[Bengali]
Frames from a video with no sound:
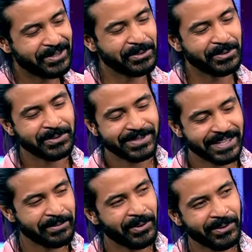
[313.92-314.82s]
কোনো
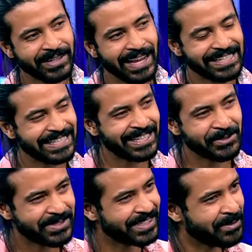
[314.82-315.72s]
সিনেমা হলে এক টিকিটে
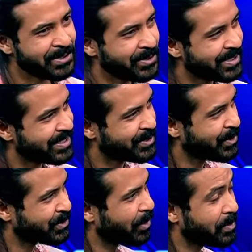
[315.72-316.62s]
দুই সিনেমা চলছে সো
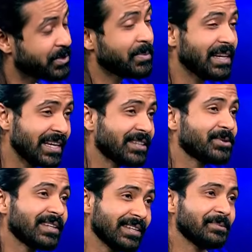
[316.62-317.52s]
সবকিছু মিলিয়ে
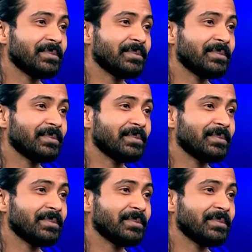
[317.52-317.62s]
আসলে